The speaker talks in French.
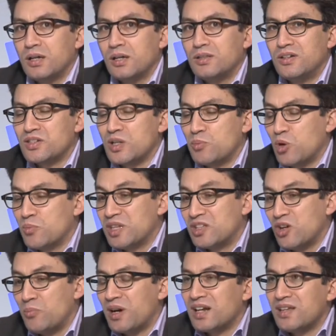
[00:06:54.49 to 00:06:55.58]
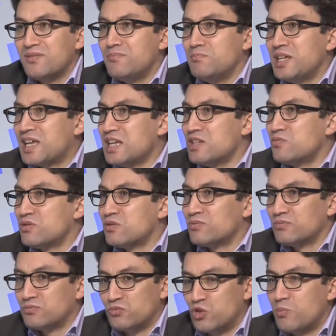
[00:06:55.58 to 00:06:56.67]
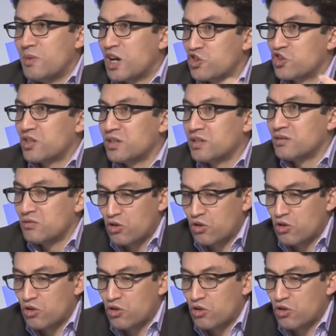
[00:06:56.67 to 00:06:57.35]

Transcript: dans un premier temps, par les mécanismes de marché.